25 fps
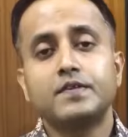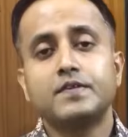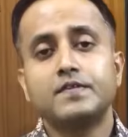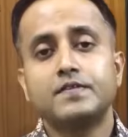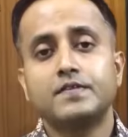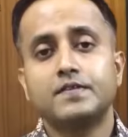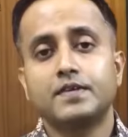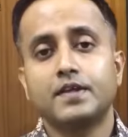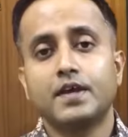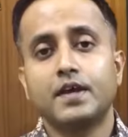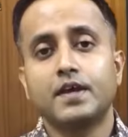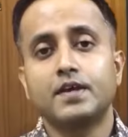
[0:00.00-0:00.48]

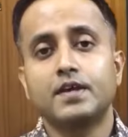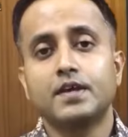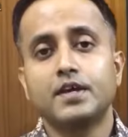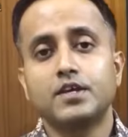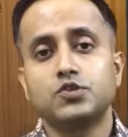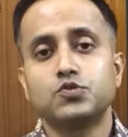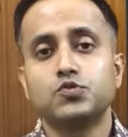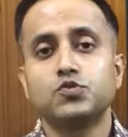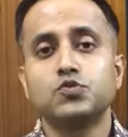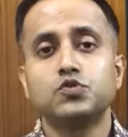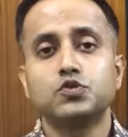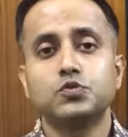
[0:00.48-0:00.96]
स्पेसिस
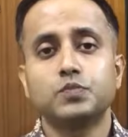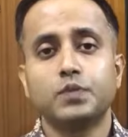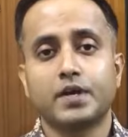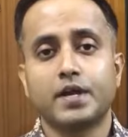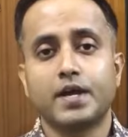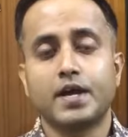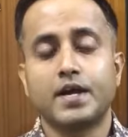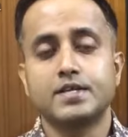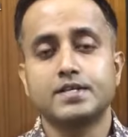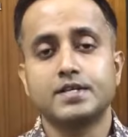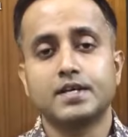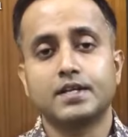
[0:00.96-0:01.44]
से ये
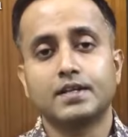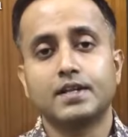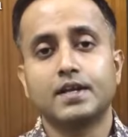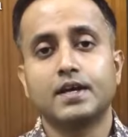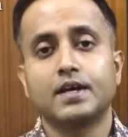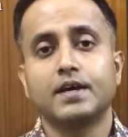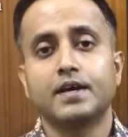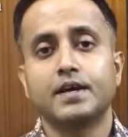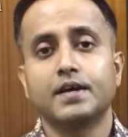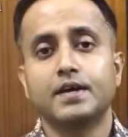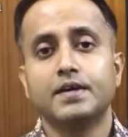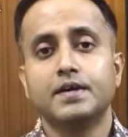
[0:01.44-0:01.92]
जूस बनाया
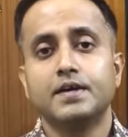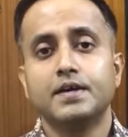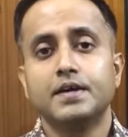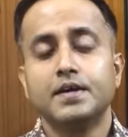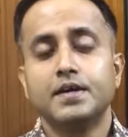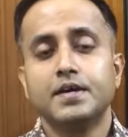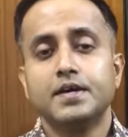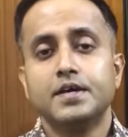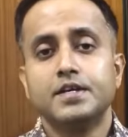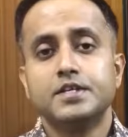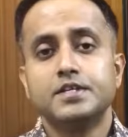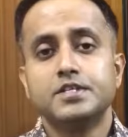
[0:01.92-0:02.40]
जाता
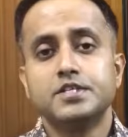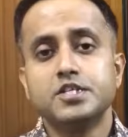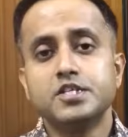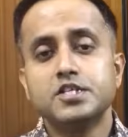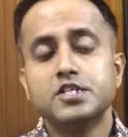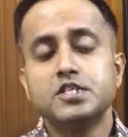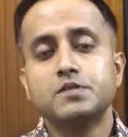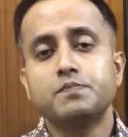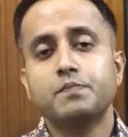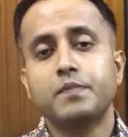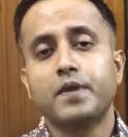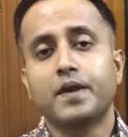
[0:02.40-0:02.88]
है
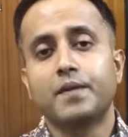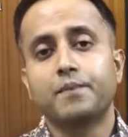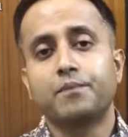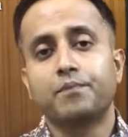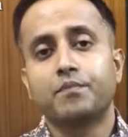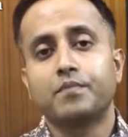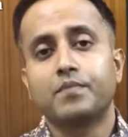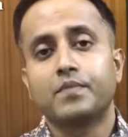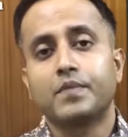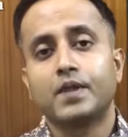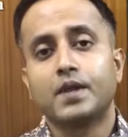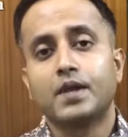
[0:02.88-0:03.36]

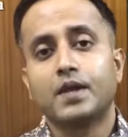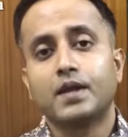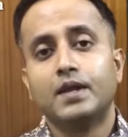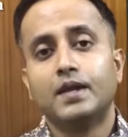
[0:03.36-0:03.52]
जिसमें